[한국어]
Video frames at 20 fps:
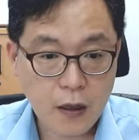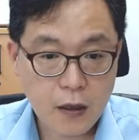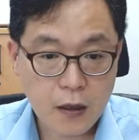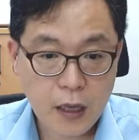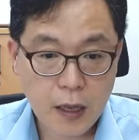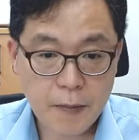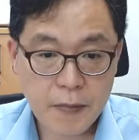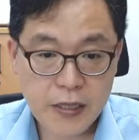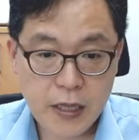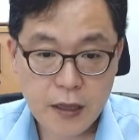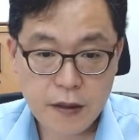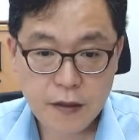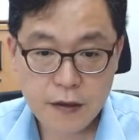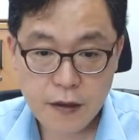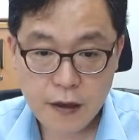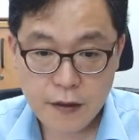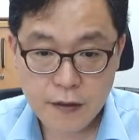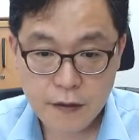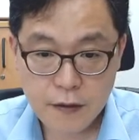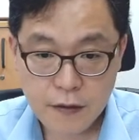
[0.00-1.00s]

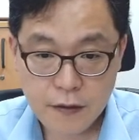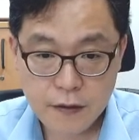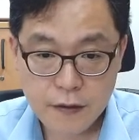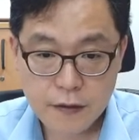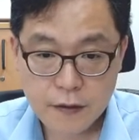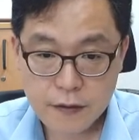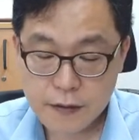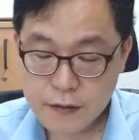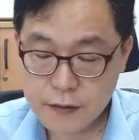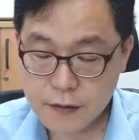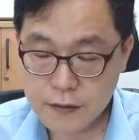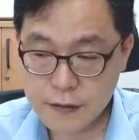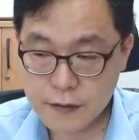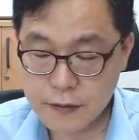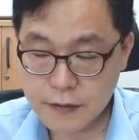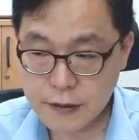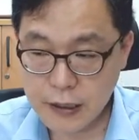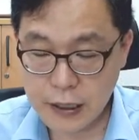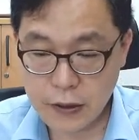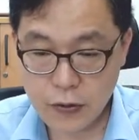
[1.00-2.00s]
m-1에서 그
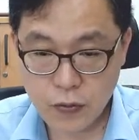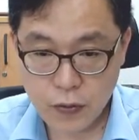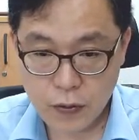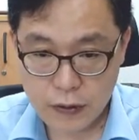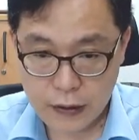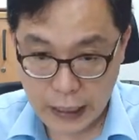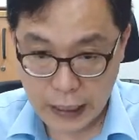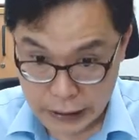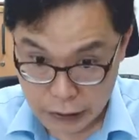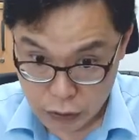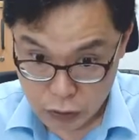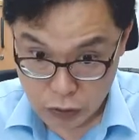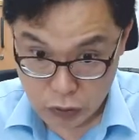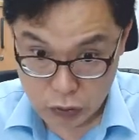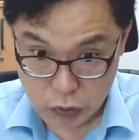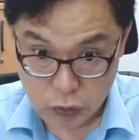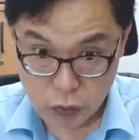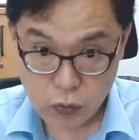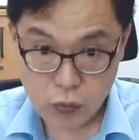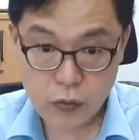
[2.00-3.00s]
어, 다이도, 다이오,
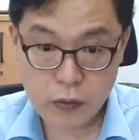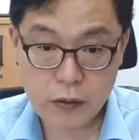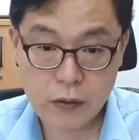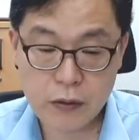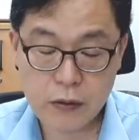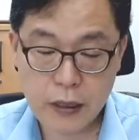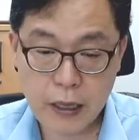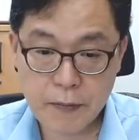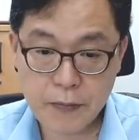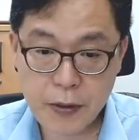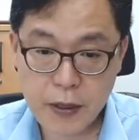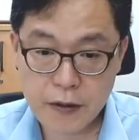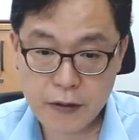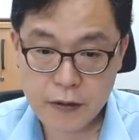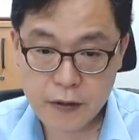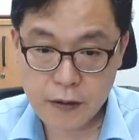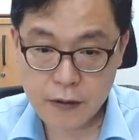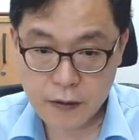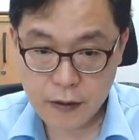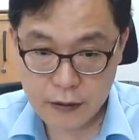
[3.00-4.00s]
어, m 플러스
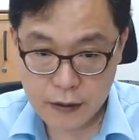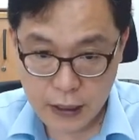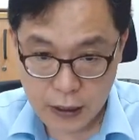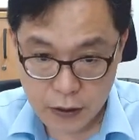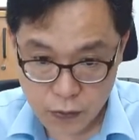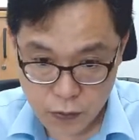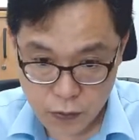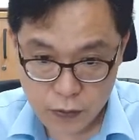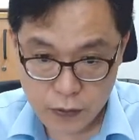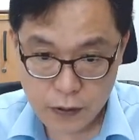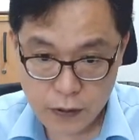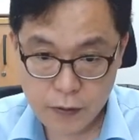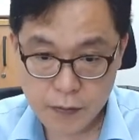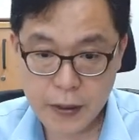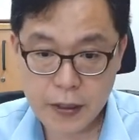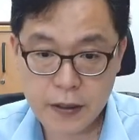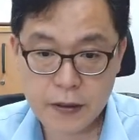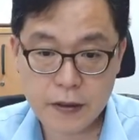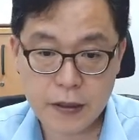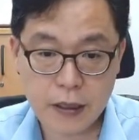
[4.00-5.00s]
1에서 다이오고널을
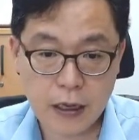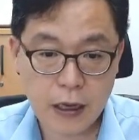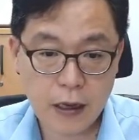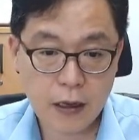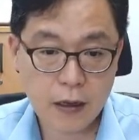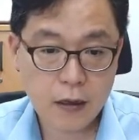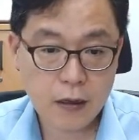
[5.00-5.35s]
뺀 거니까